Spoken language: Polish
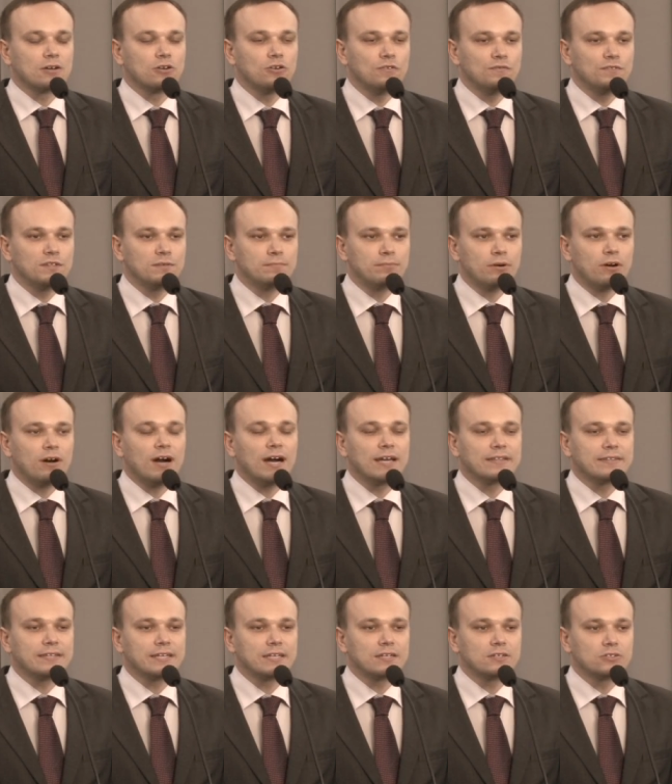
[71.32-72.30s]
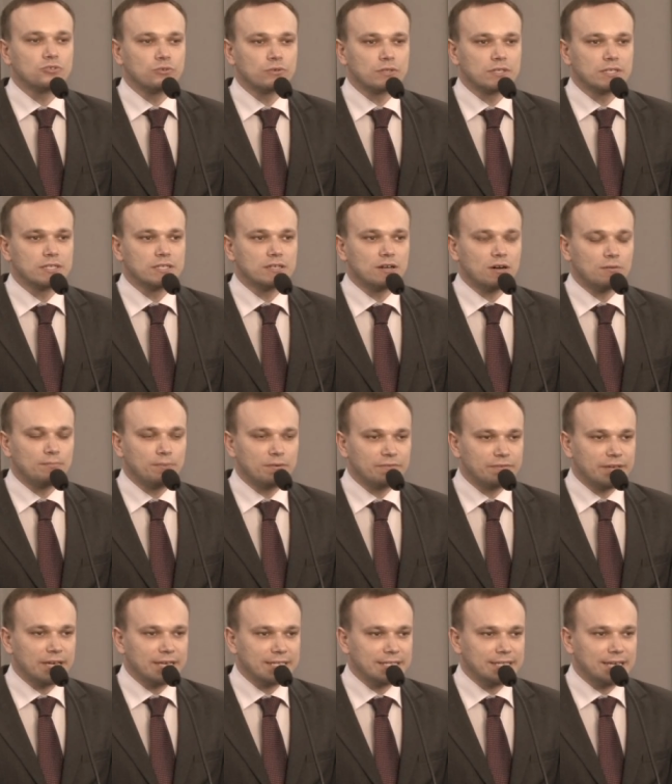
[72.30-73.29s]
główny bohater, który
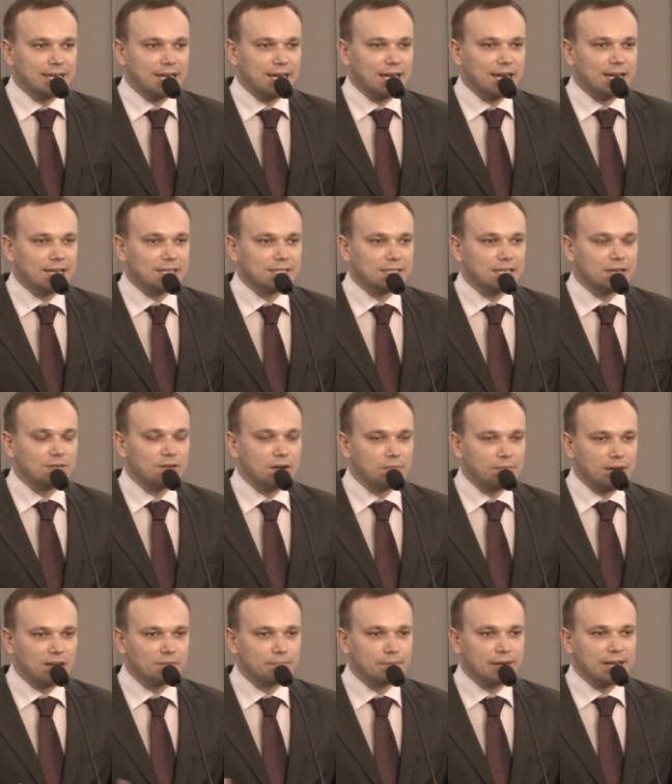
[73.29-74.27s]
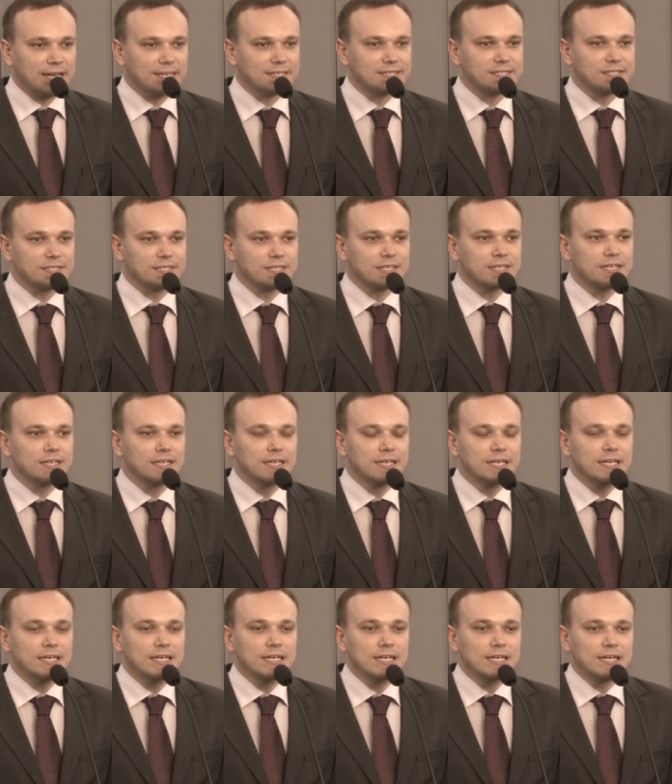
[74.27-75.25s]
opowiada na łamach prasy,
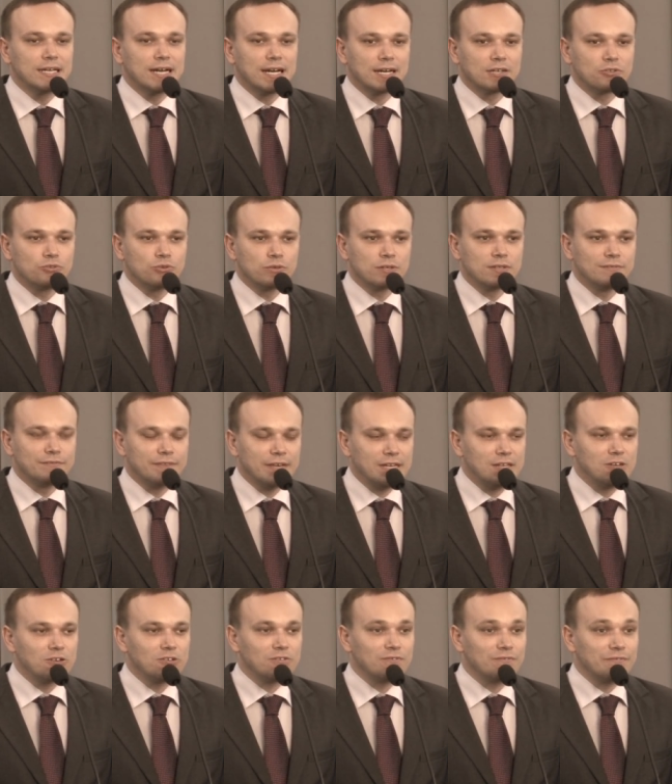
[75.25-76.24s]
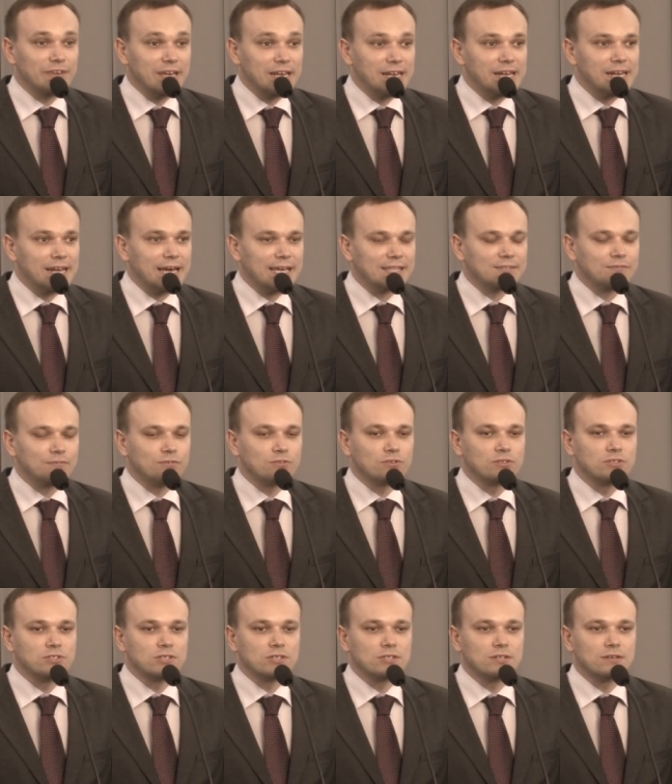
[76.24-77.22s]
a który wielo, wiele lat
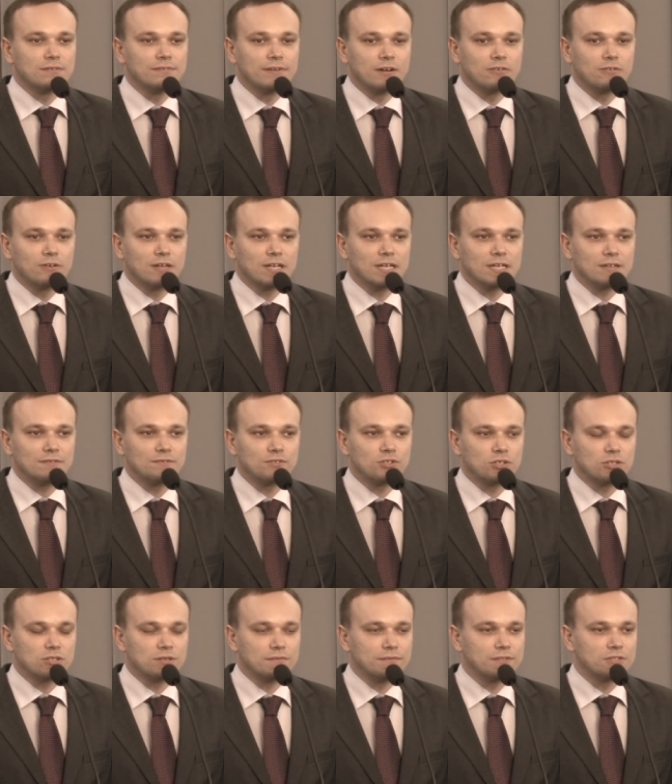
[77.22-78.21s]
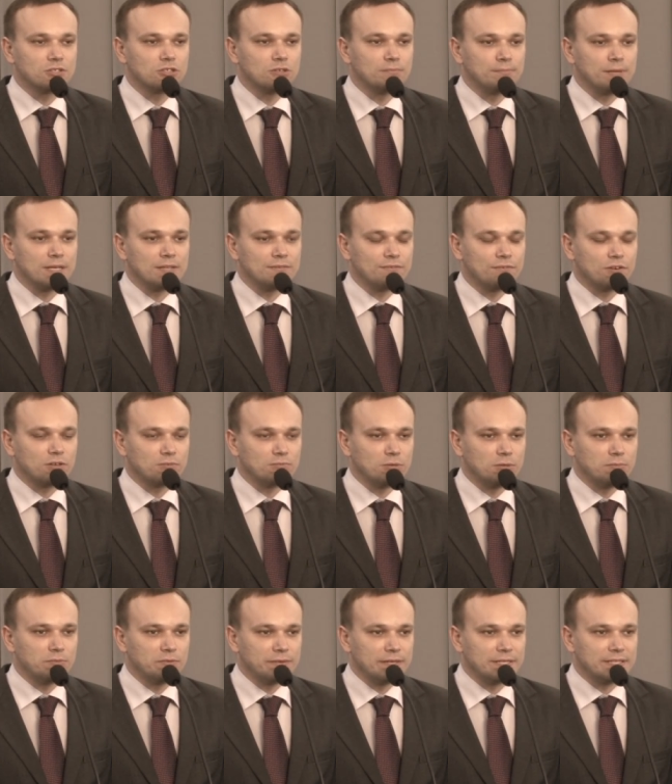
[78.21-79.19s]
funkcjonował w środowisku Platformy
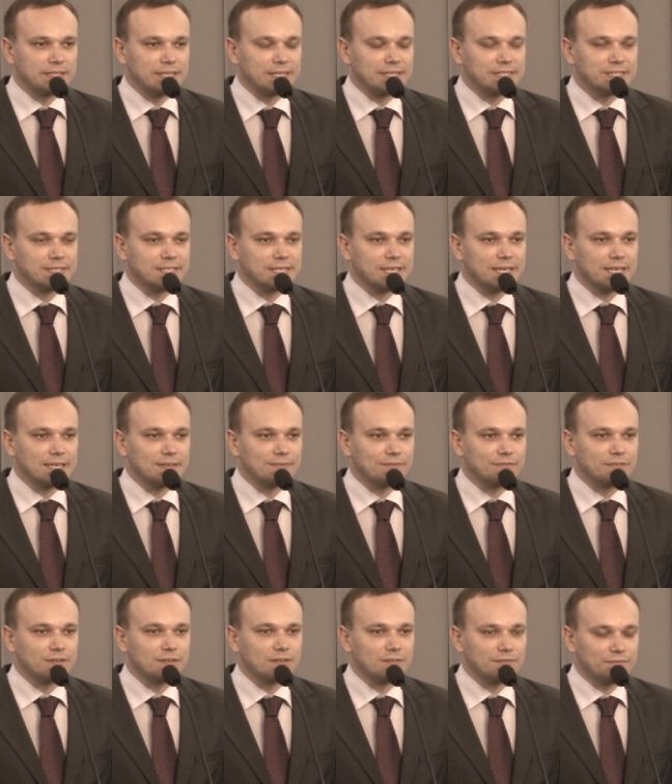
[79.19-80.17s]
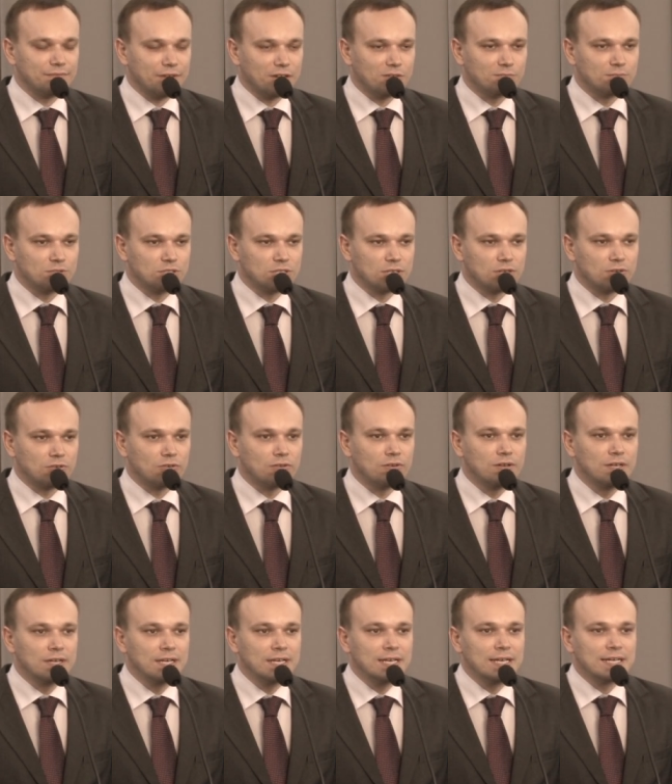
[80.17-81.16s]
Obywatelskiej w Wałbrzychu,
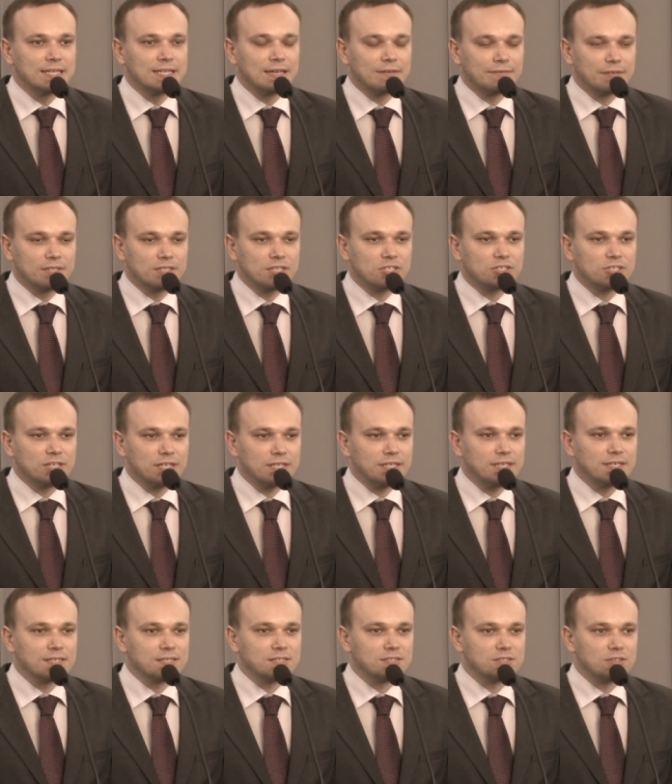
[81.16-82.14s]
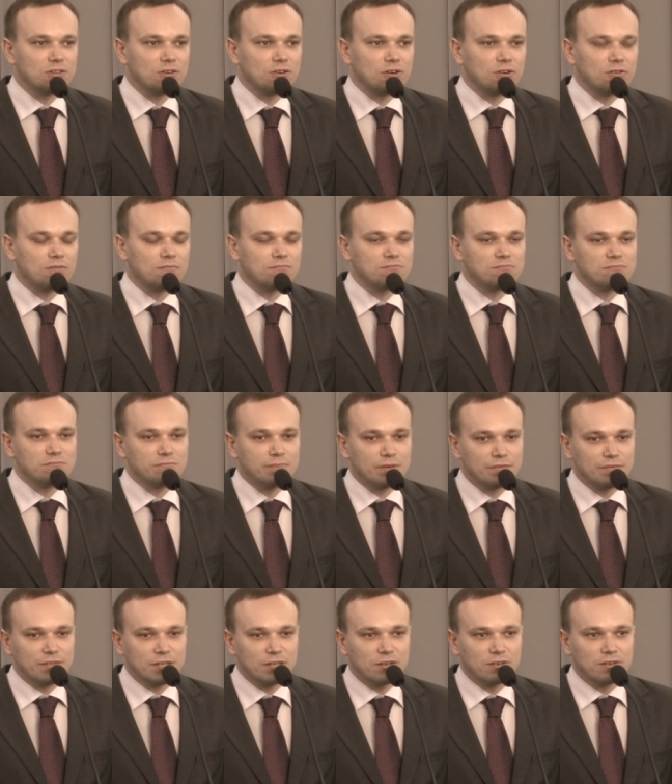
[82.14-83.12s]
nawet jeżeli jest to
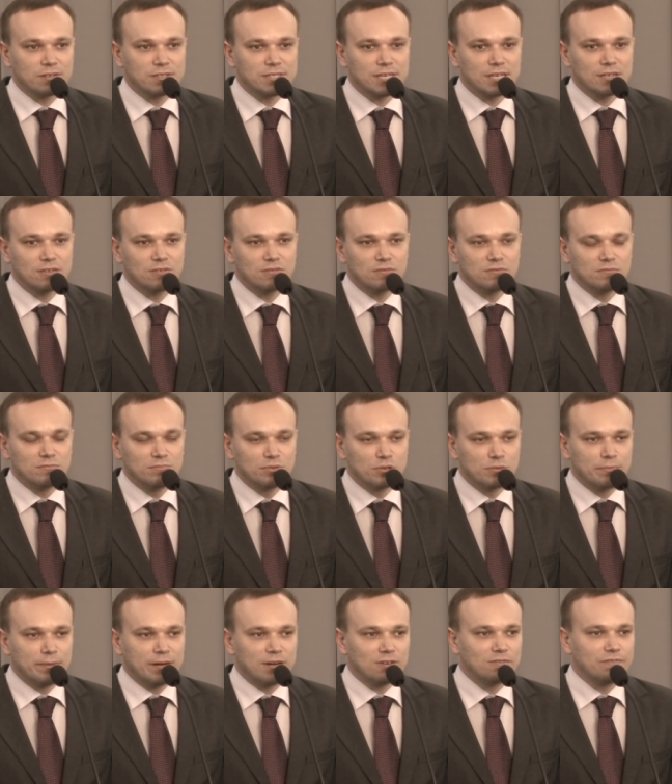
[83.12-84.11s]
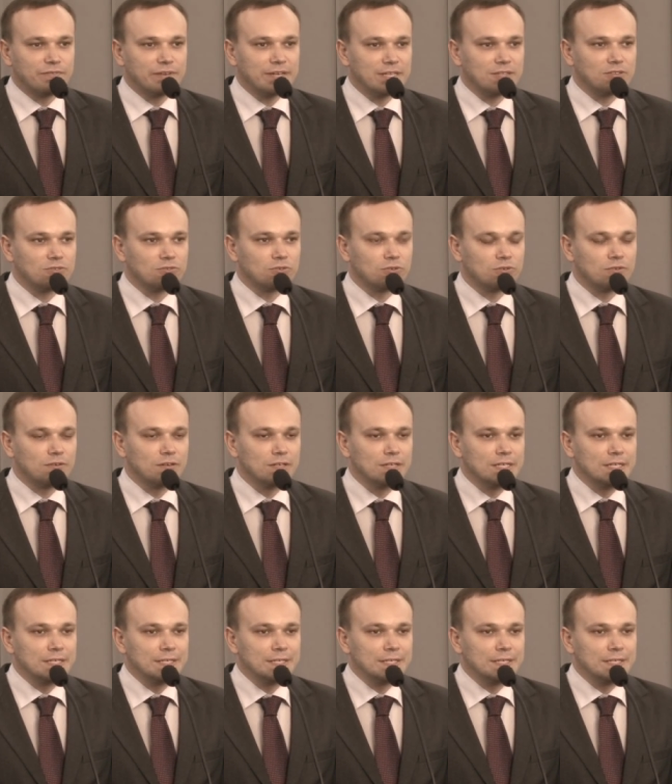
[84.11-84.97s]
pewnego rodzaju próba odwetu